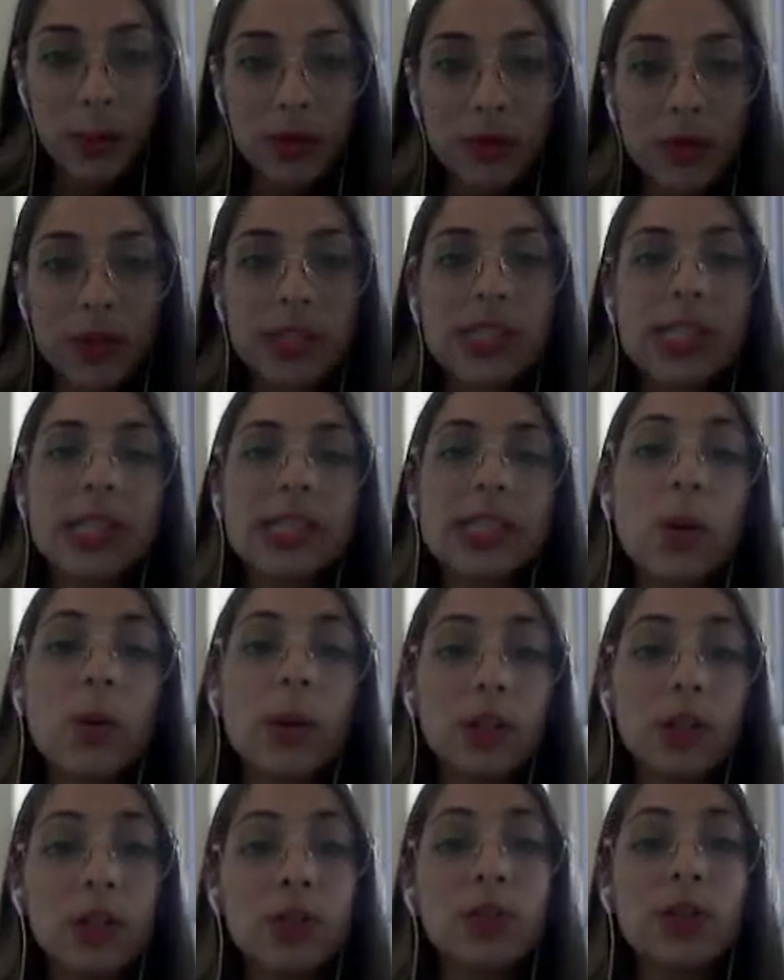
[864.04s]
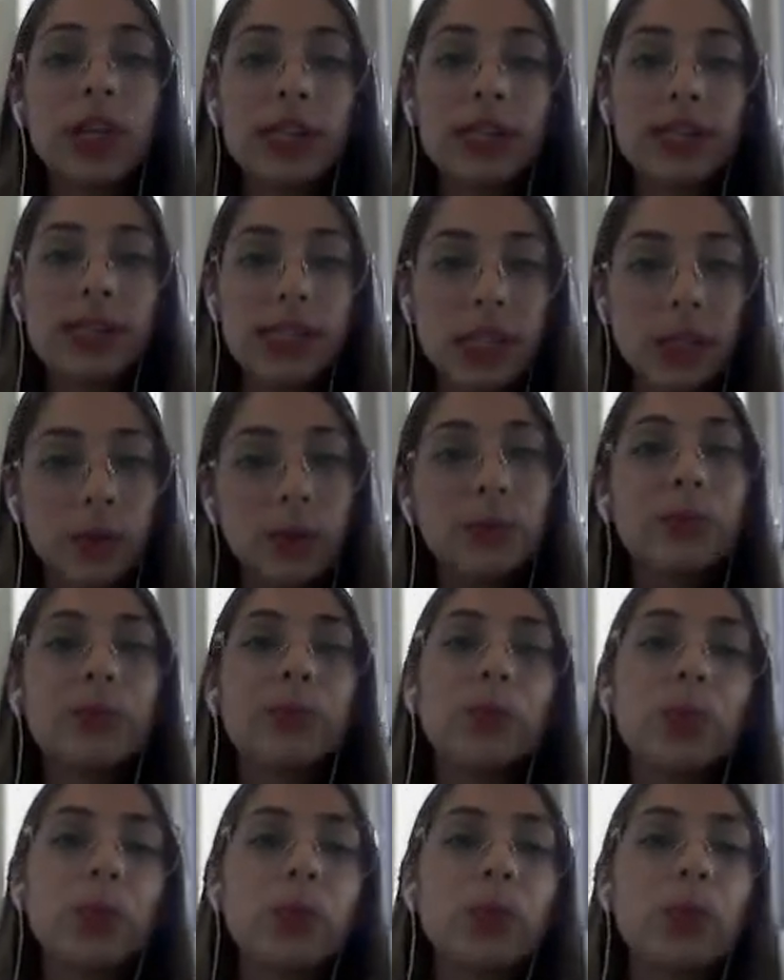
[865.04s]
vocês a quantificação
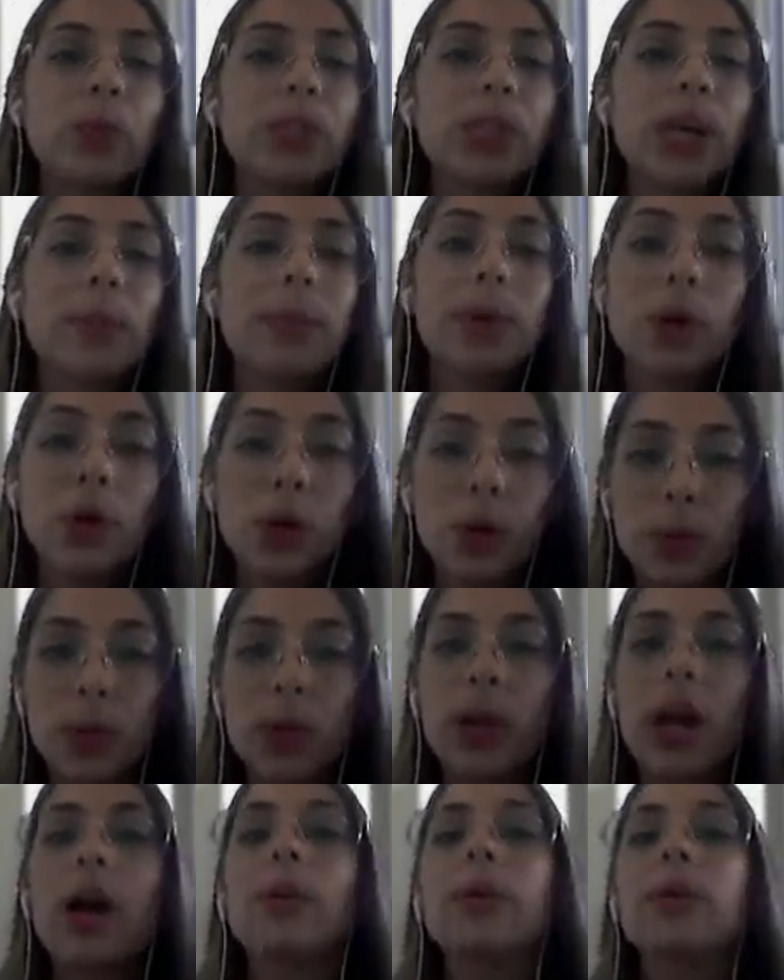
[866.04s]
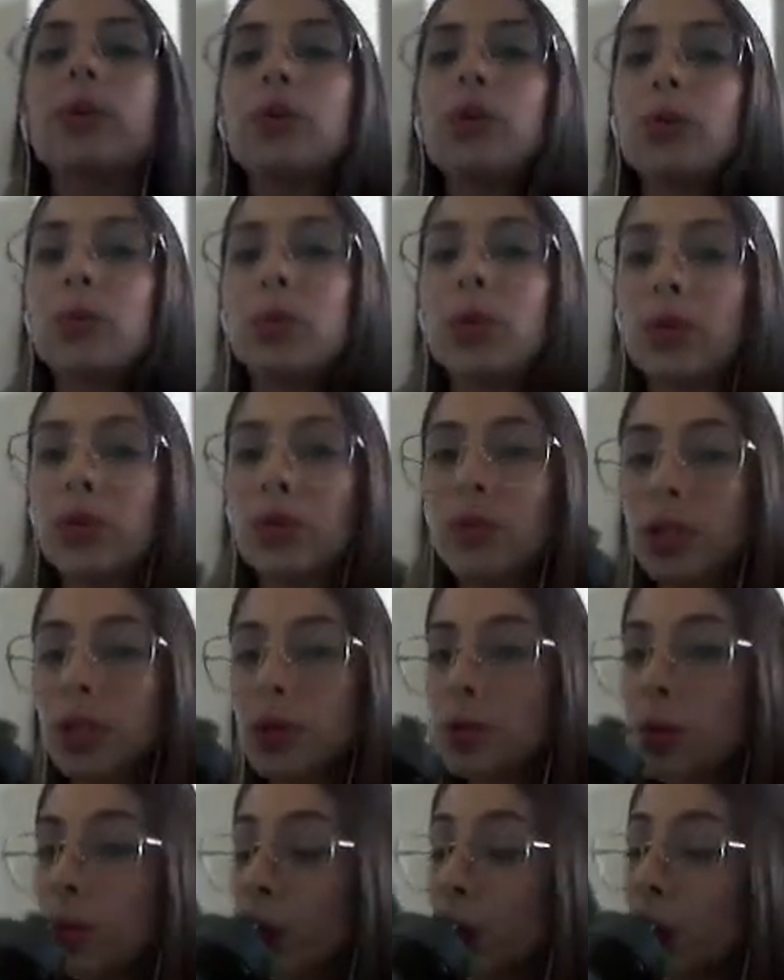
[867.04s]
do tamanho corporal e do
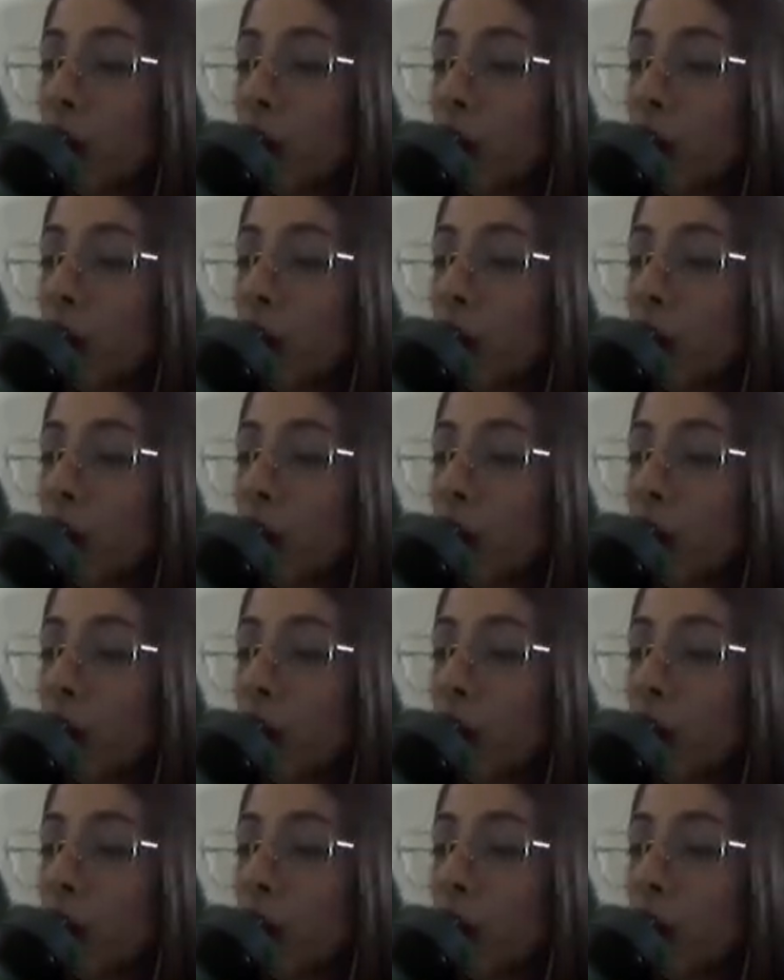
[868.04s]
dimorfismo.